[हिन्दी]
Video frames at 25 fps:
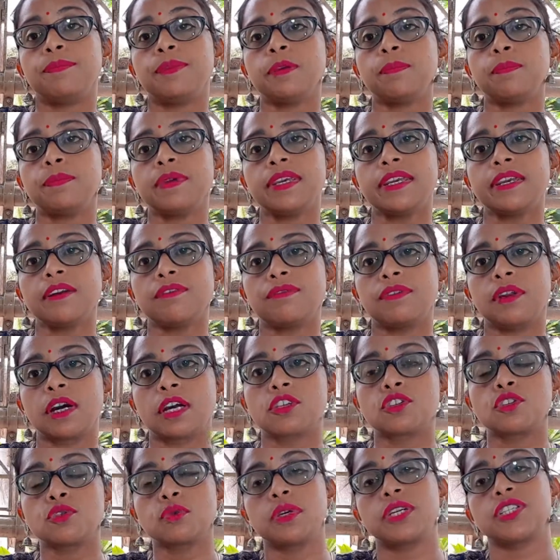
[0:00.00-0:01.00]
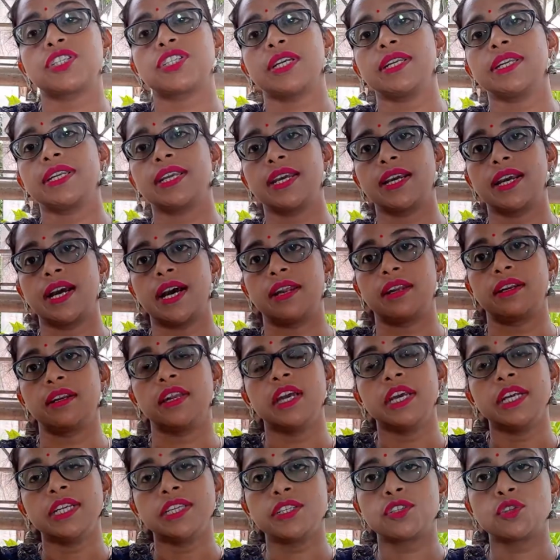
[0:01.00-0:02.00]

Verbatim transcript: बीपी के फ्लक्चुएशन के कारण